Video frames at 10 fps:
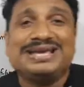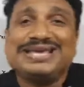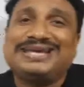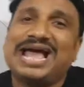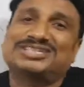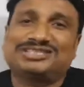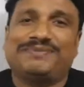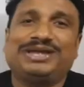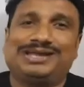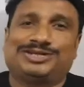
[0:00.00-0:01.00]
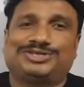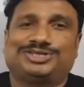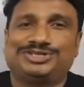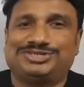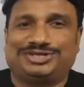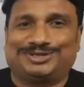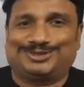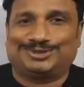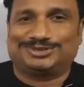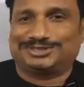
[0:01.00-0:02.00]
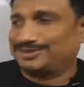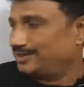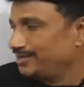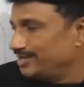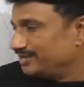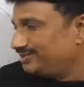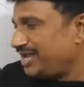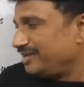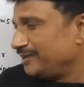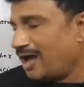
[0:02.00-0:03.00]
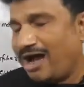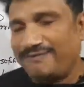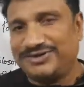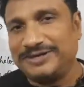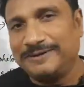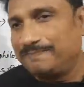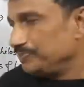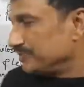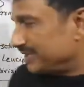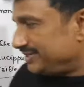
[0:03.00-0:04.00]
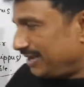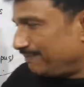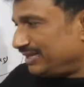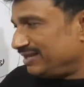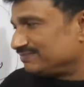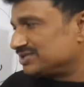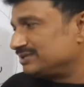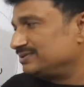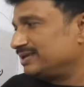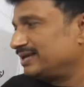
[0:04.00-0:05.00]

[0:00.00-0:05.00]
कि गैस से भी इलेक्ट्रिसिटी जनरेट हो सकता है देन आफ्टर ये बिलियमसन